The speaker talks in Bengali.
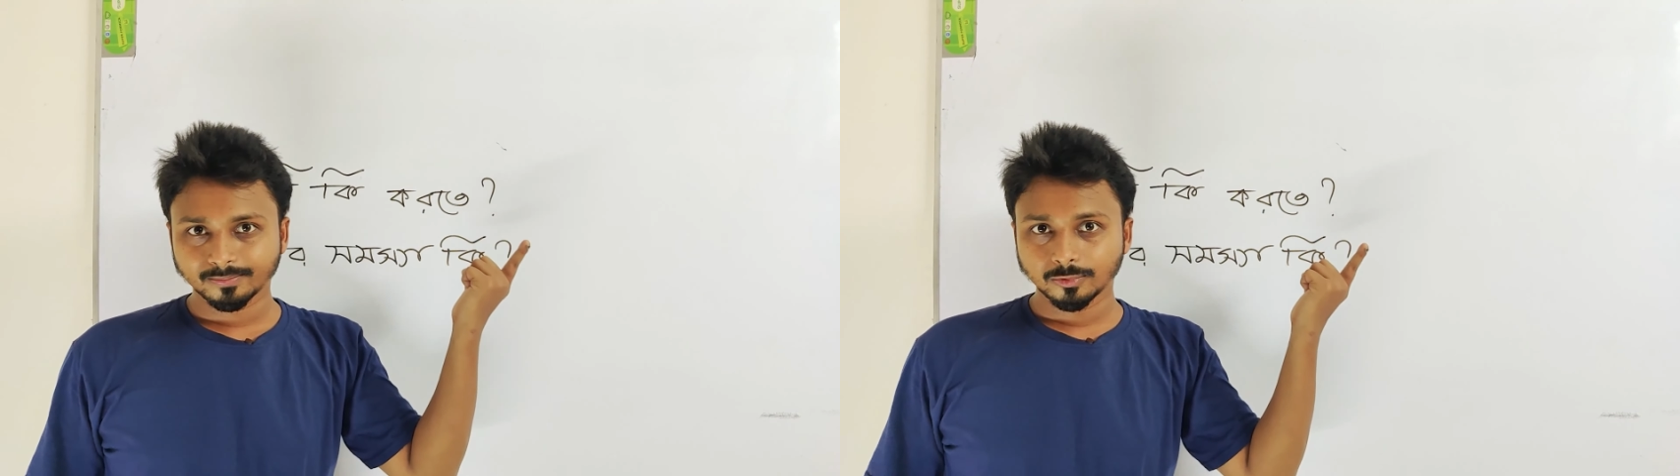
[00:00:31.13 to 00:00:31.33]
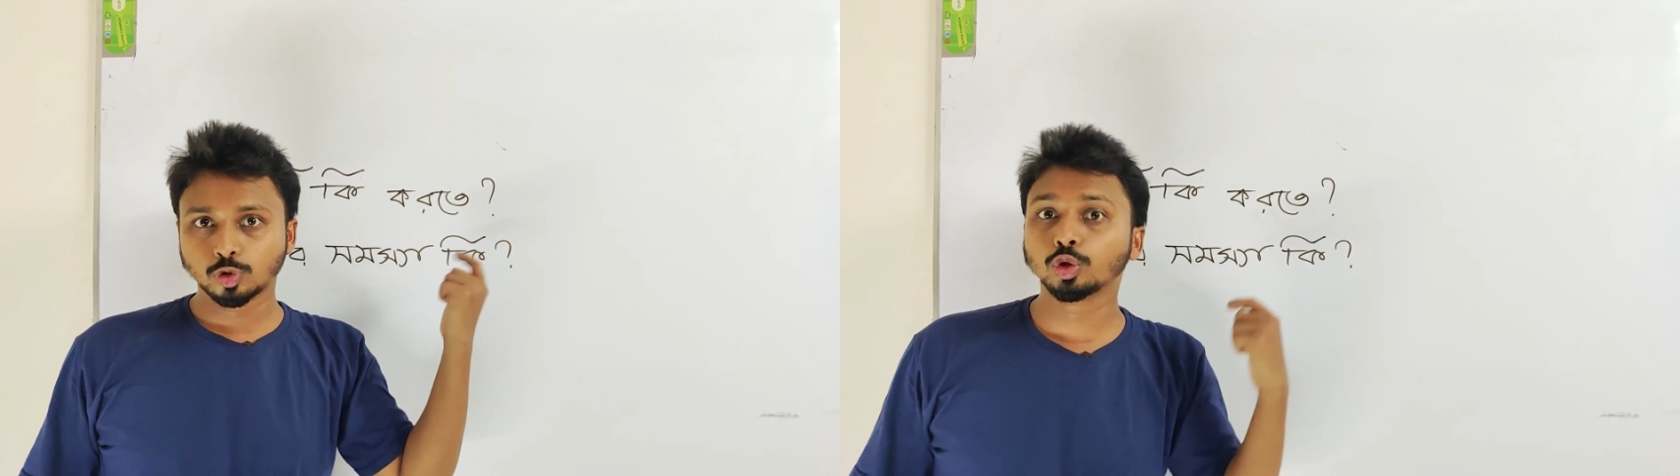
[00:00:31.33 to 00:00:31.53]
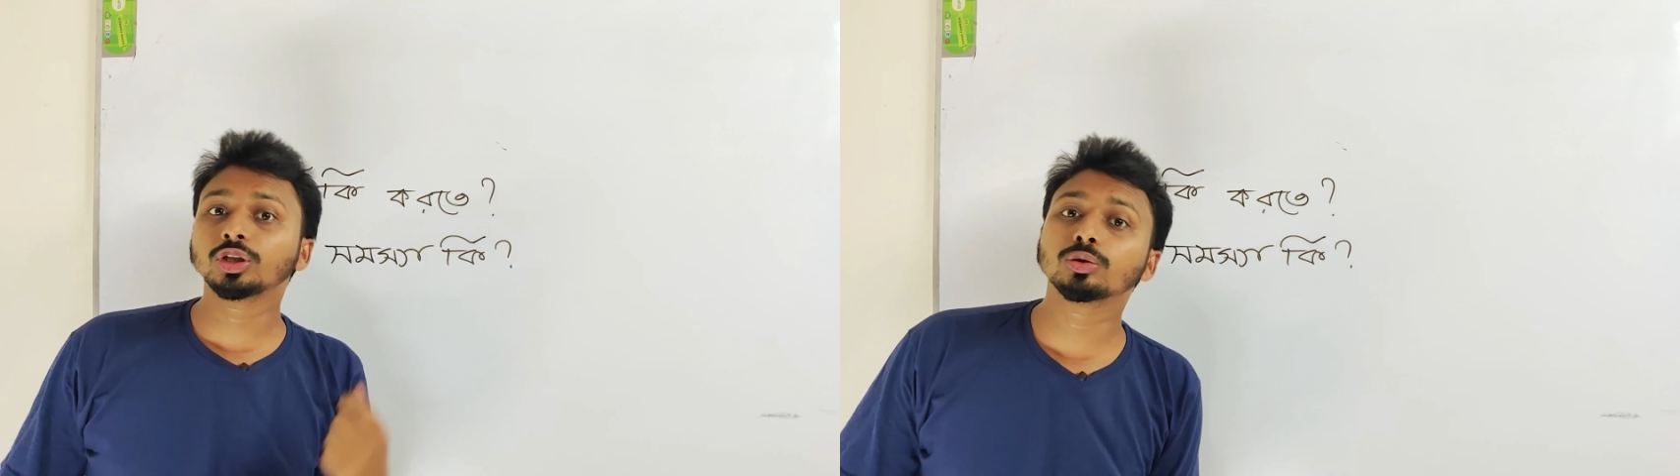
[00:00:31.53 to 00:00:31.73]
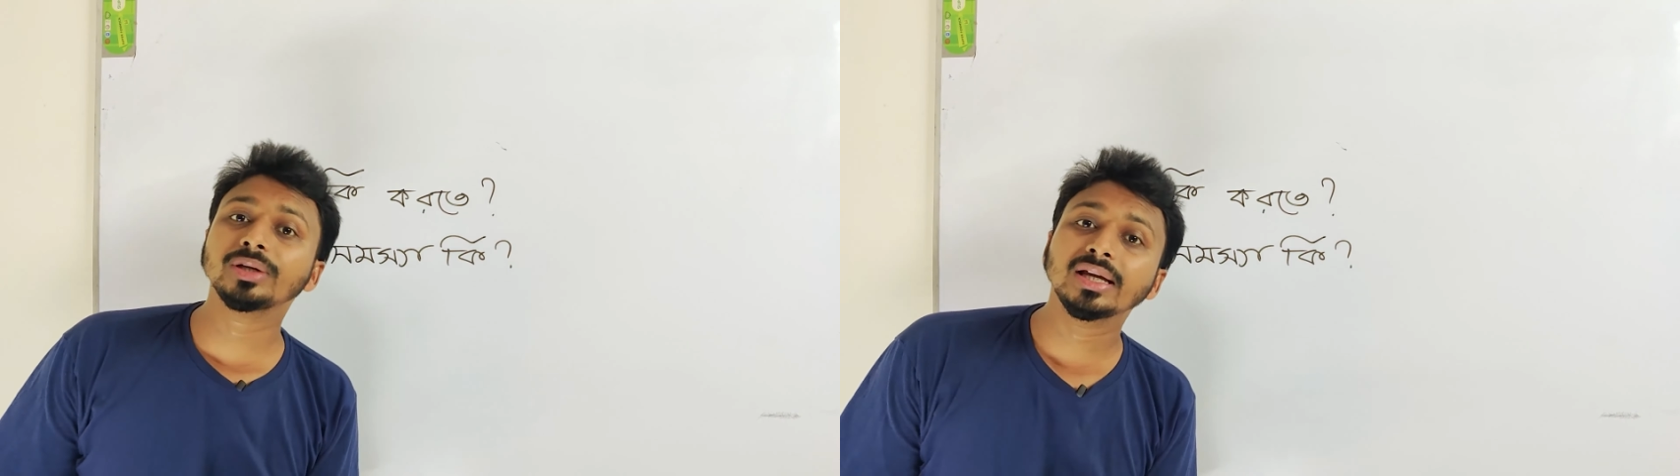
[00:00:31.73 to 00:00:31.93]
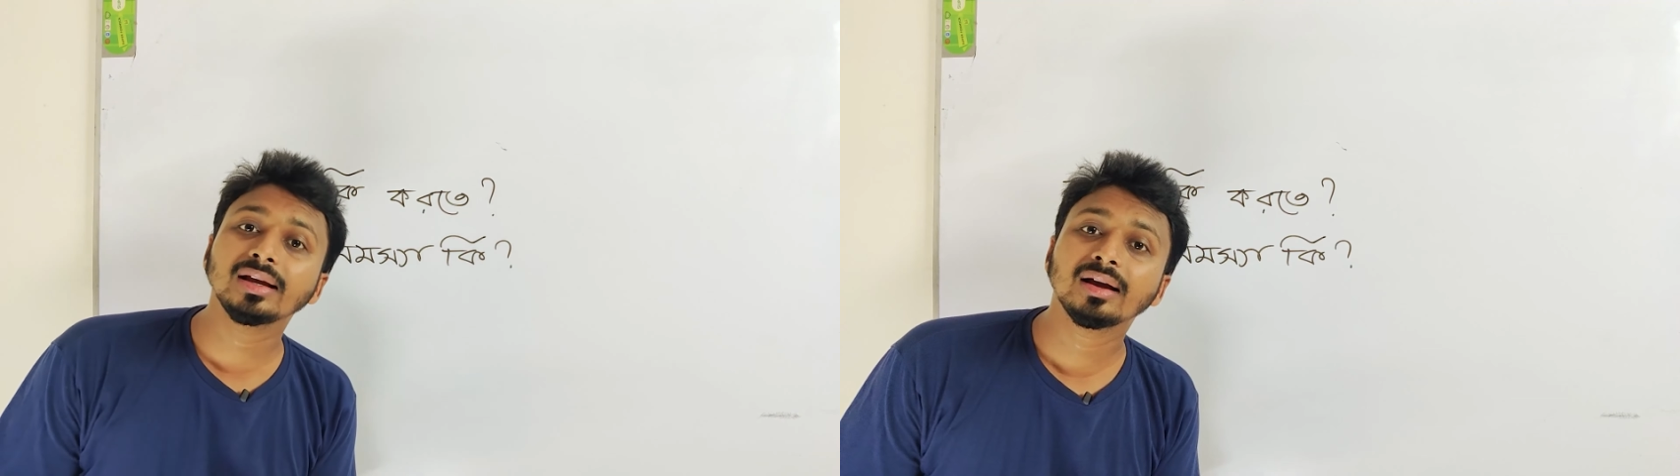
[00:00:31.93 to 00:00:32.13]
যদি তুমি
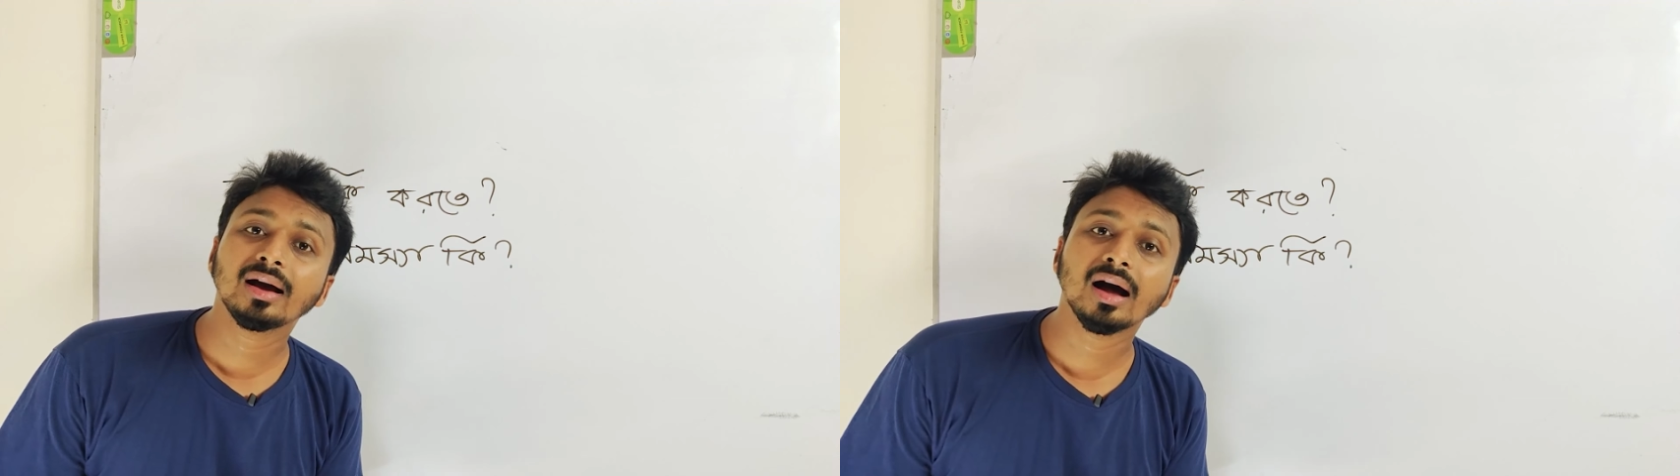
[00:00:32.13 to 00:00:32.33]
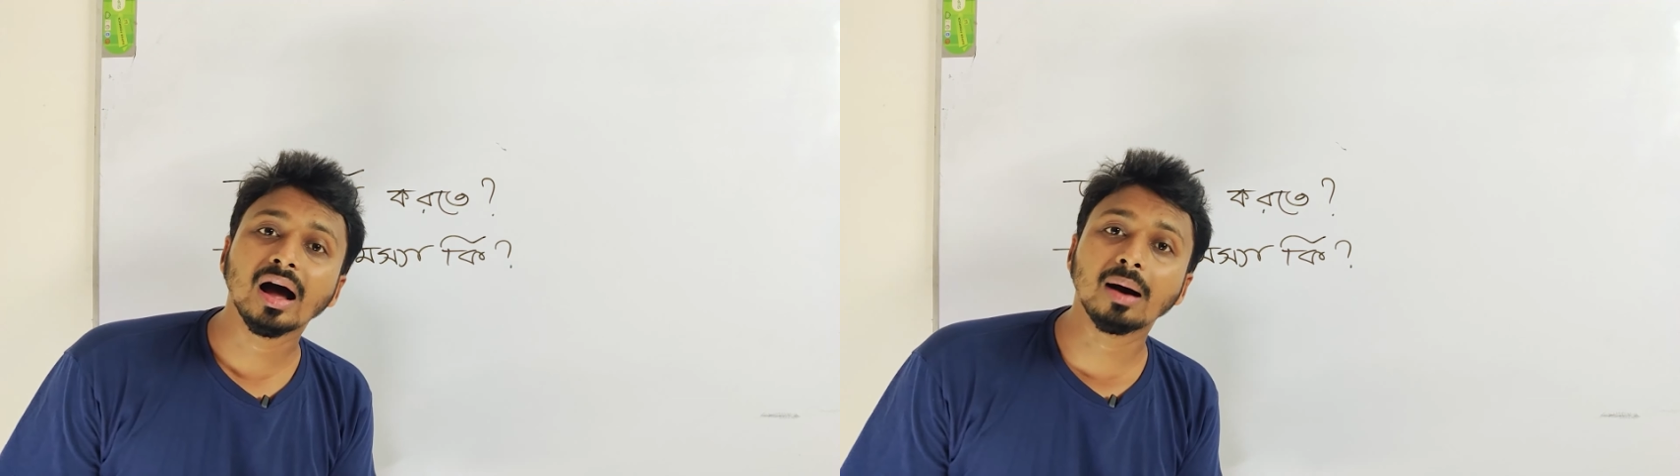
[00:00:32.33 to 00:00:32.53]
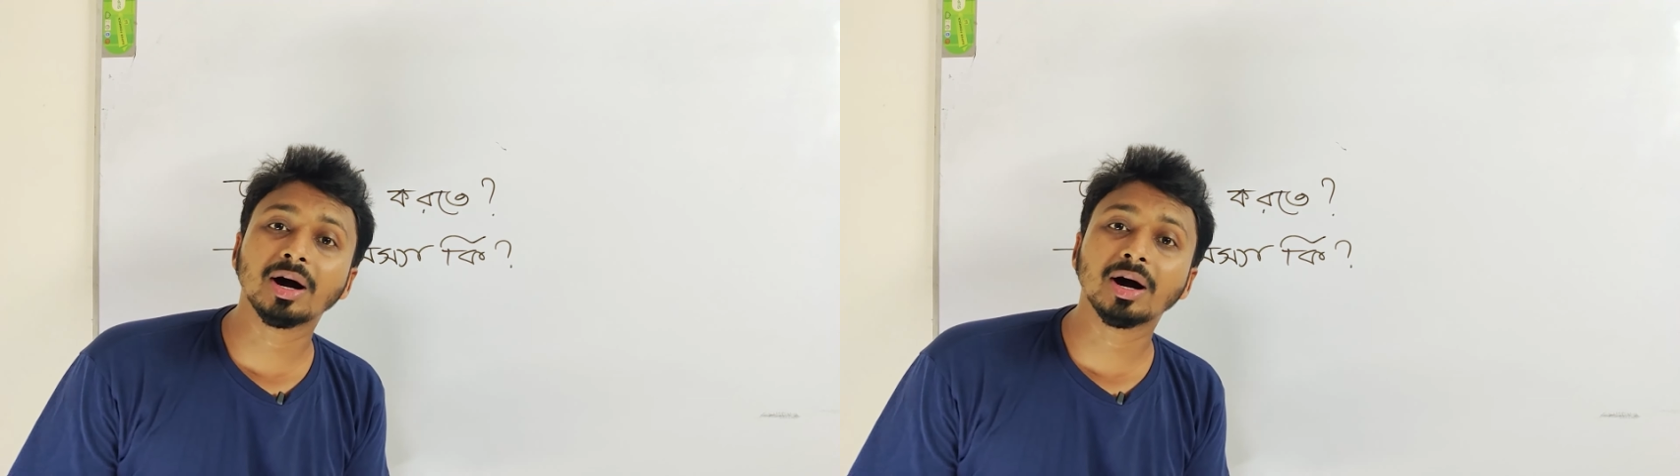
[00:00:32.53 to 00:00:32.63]
আমার